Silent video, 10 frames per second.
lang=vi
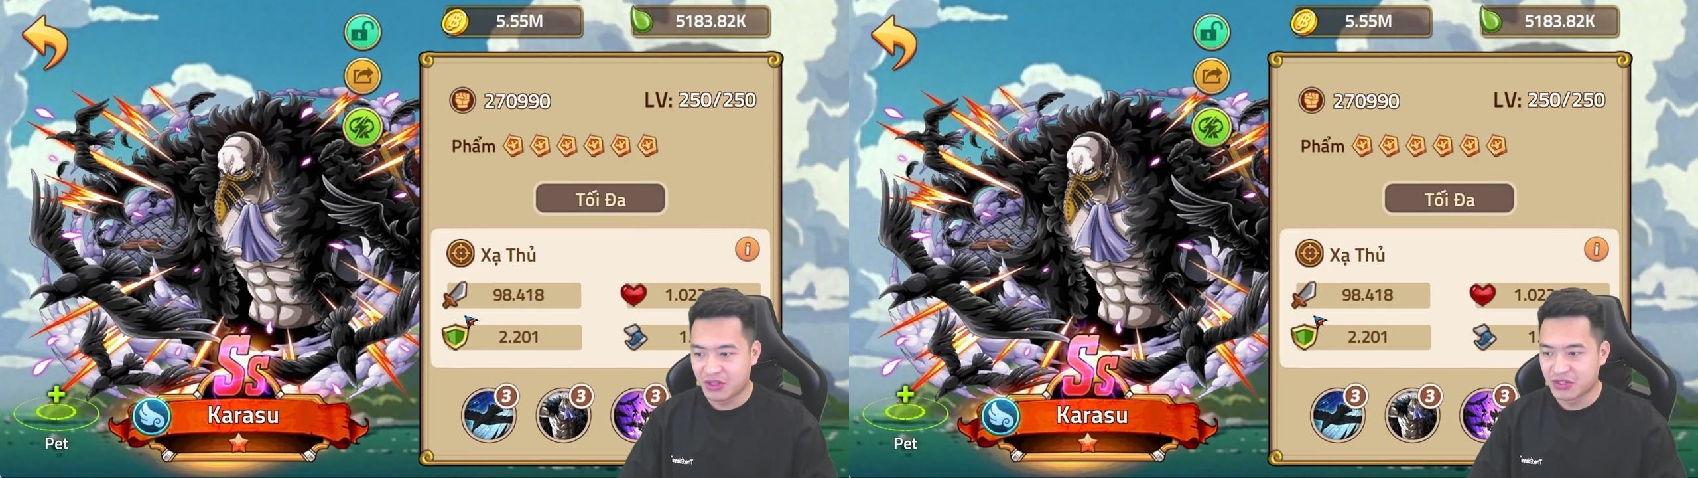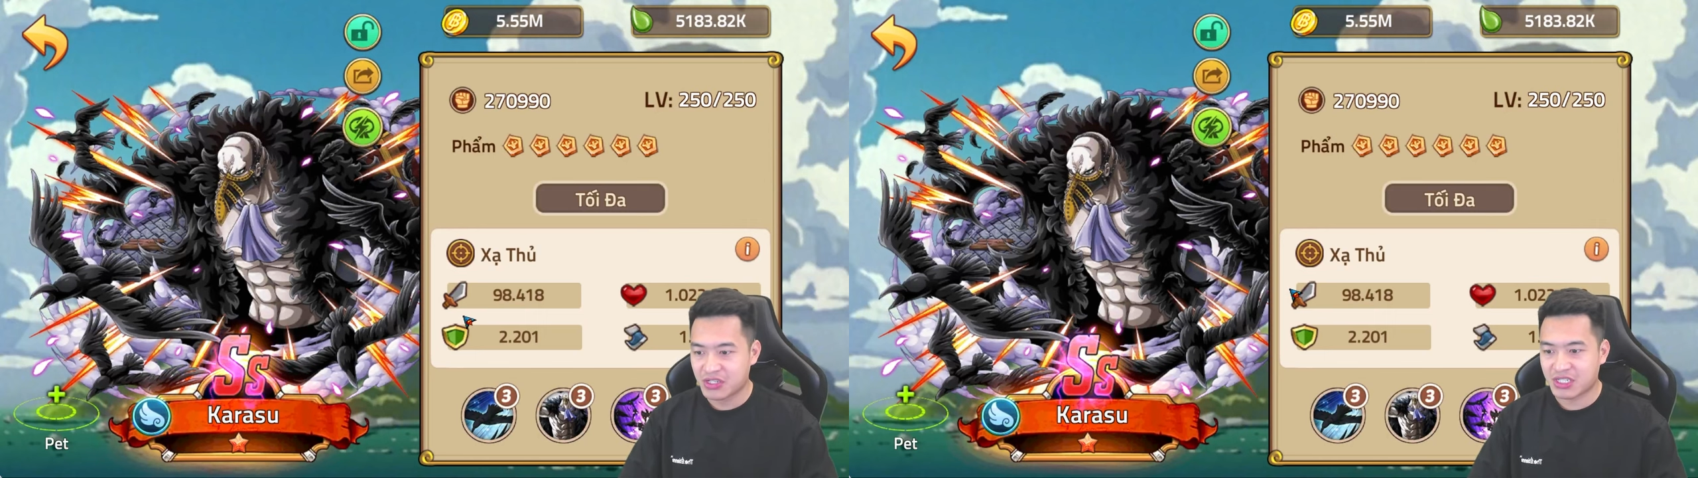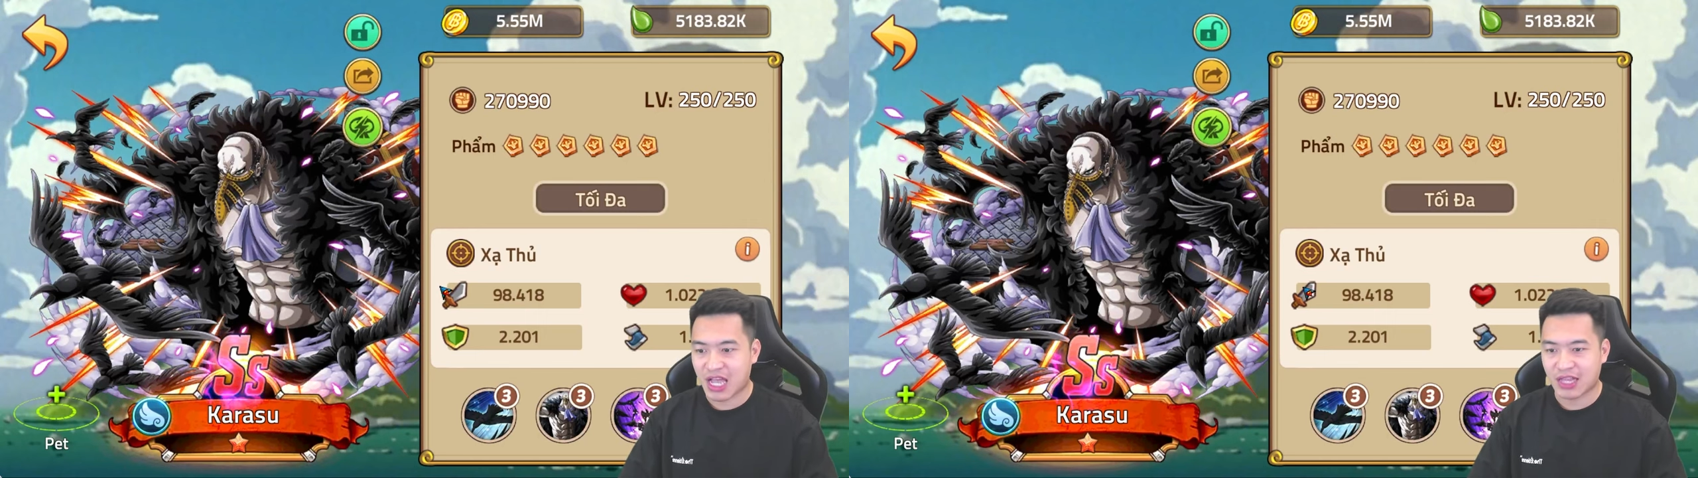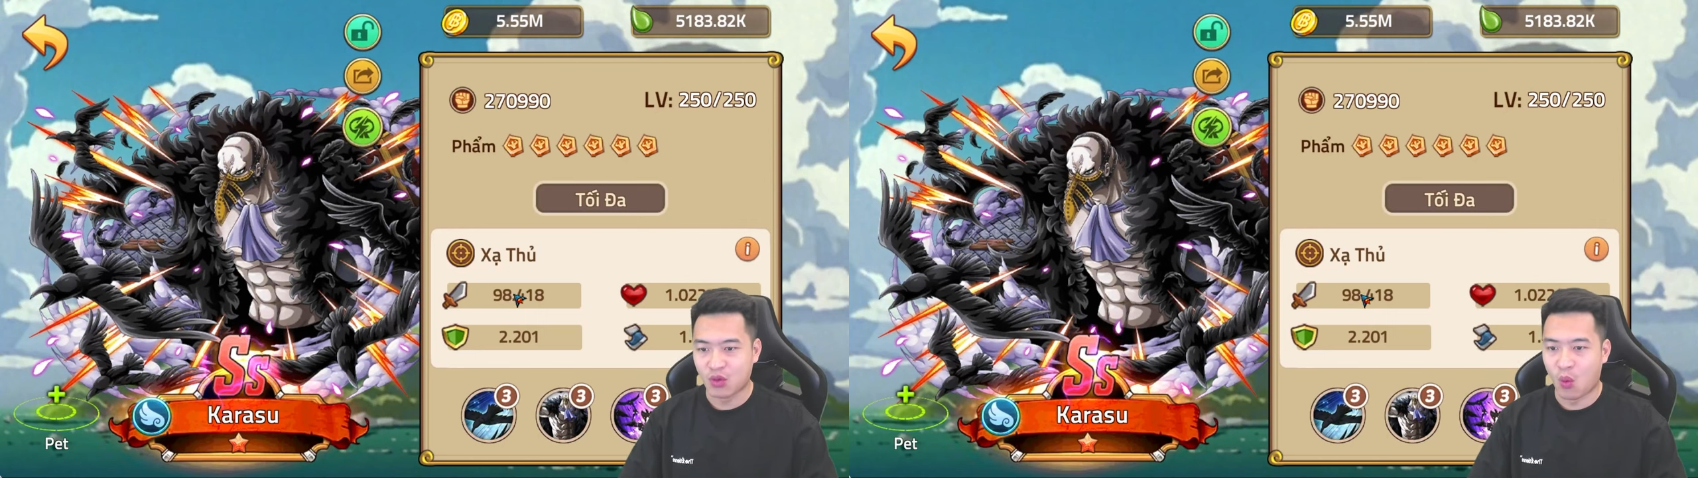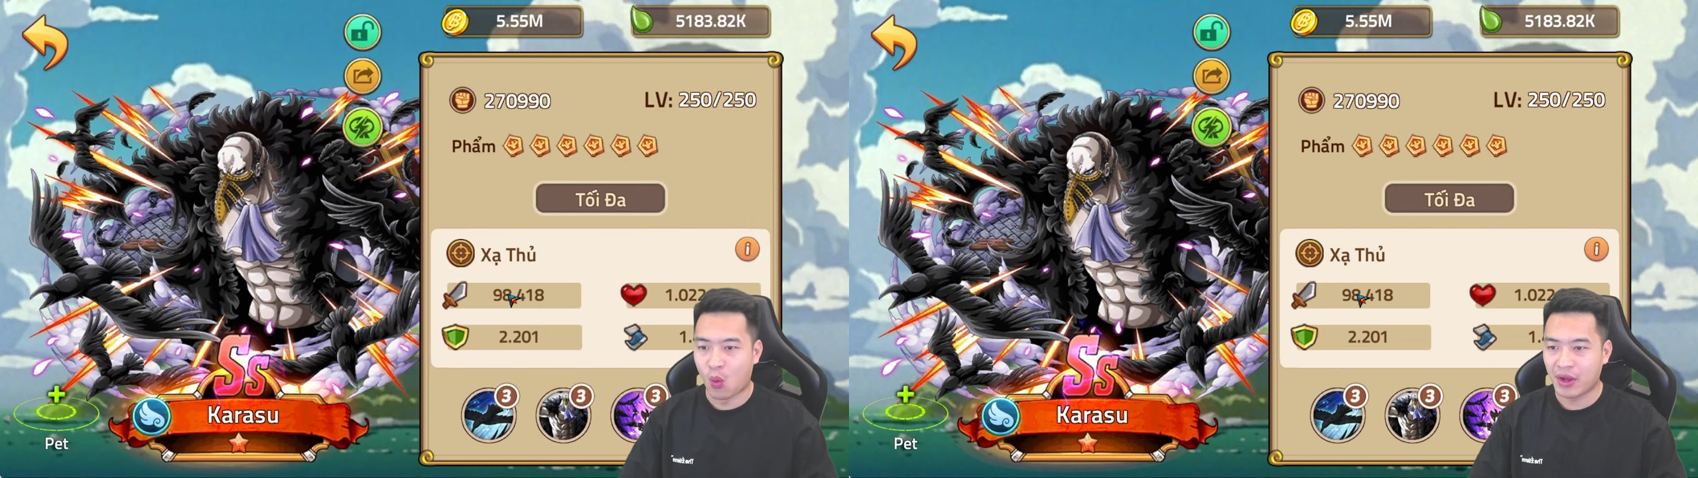tướng xạ
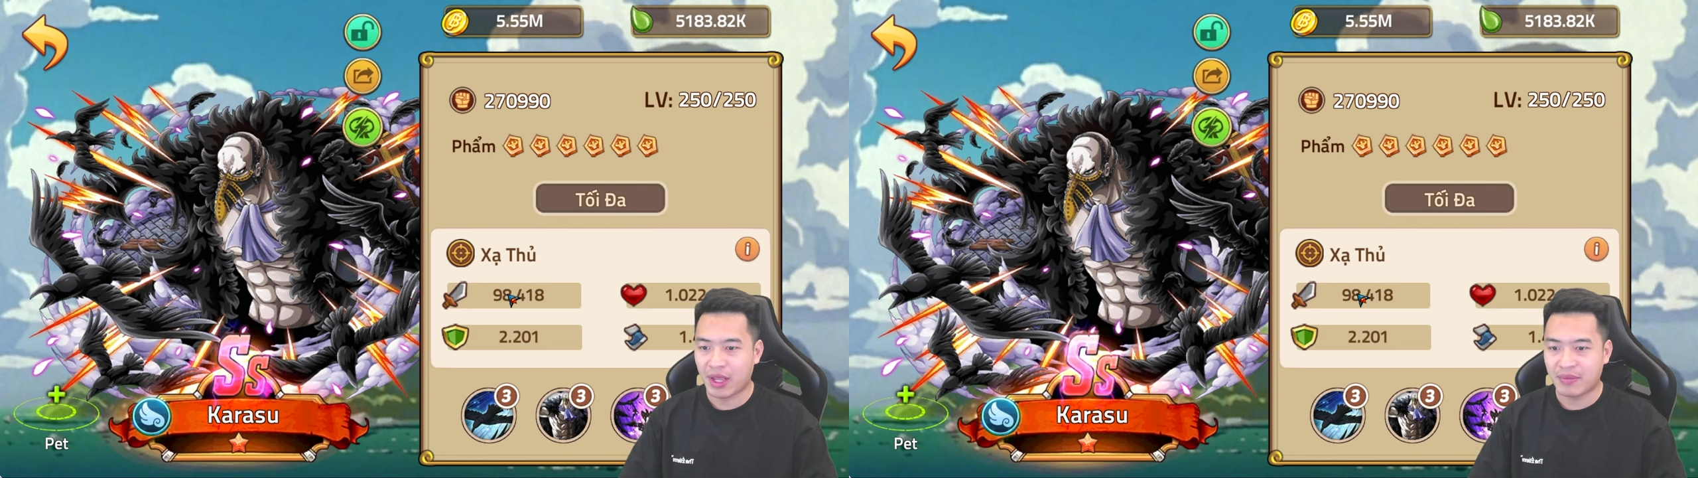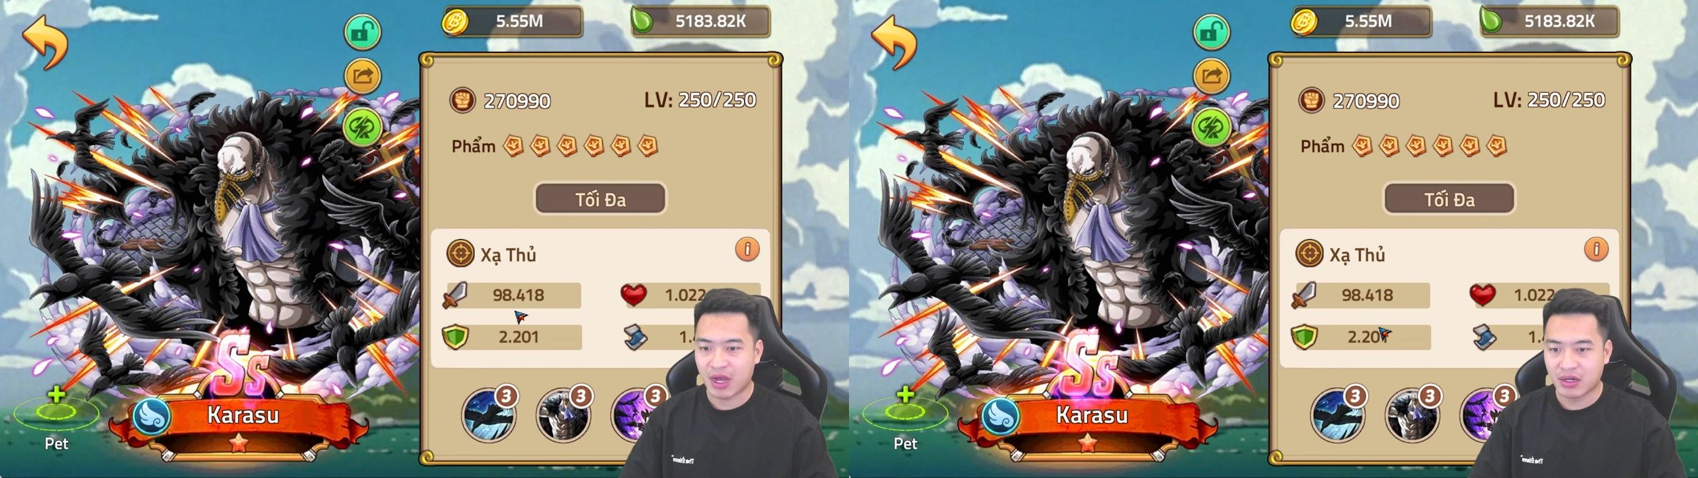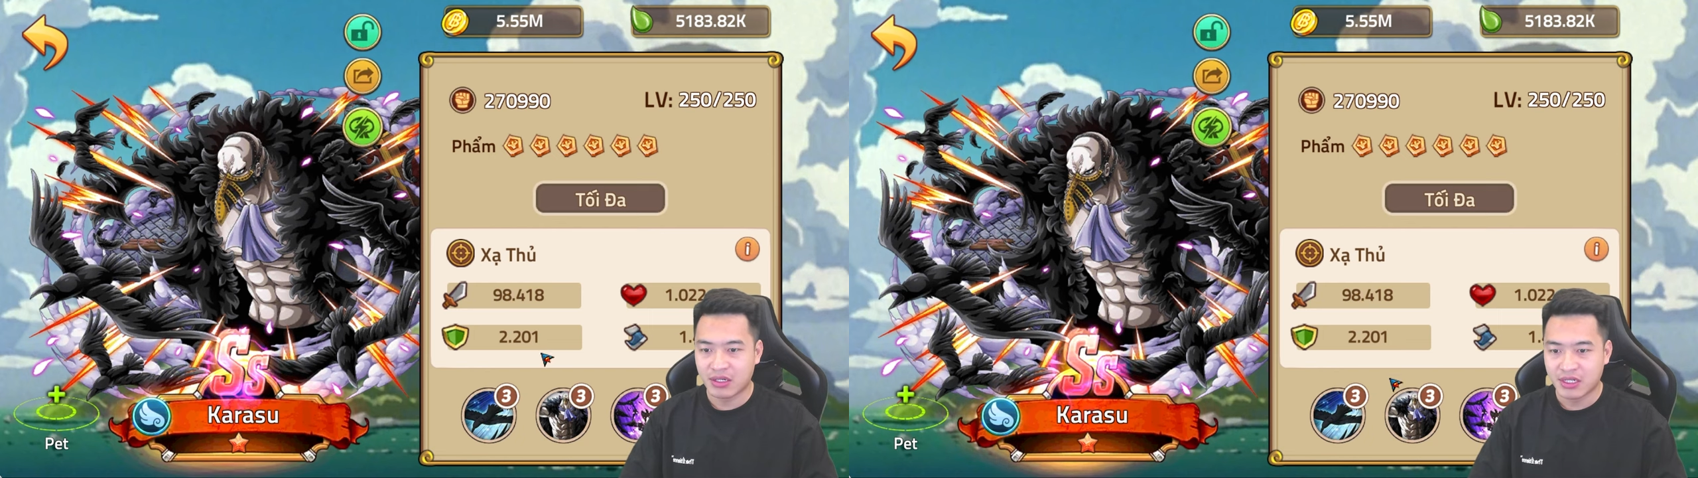thủ anh em nhá.